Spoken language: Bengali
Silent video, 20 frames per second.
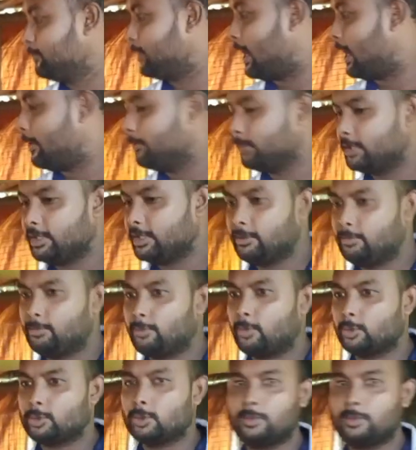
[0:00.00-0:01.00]
যে ফার্মটি
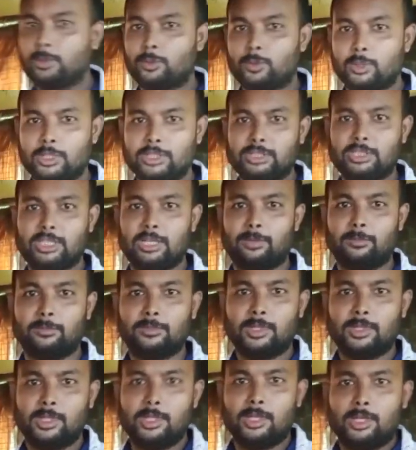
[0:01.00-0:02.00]
প্রথমে
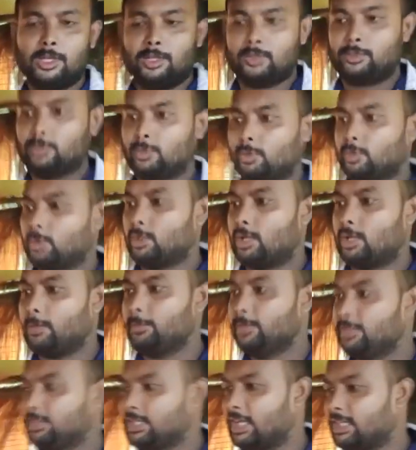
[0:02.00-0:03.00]
করেছিলাম তো
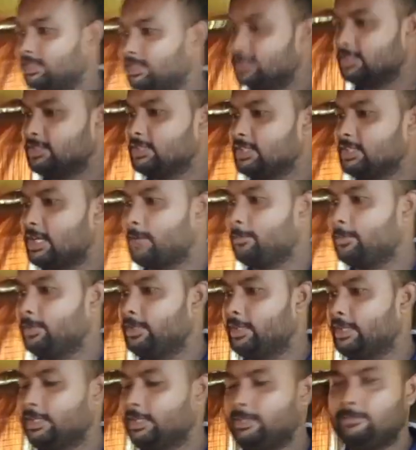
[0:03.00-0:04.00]
আমি চাচ্ছি যে
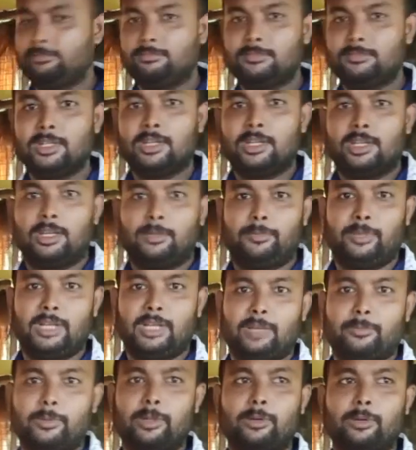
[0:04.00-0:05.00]
আমি এই
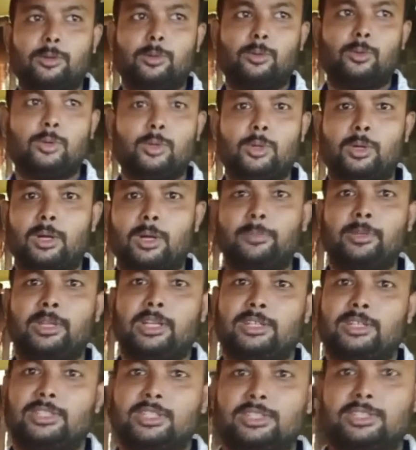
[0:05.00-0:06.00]
ব্ল্যাক বেঙ্গলগুলো
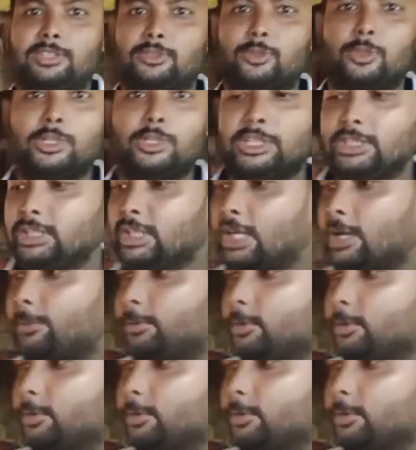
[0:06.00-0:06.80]
আমি আস্তে আস্তে সরিয়ে দিয়ে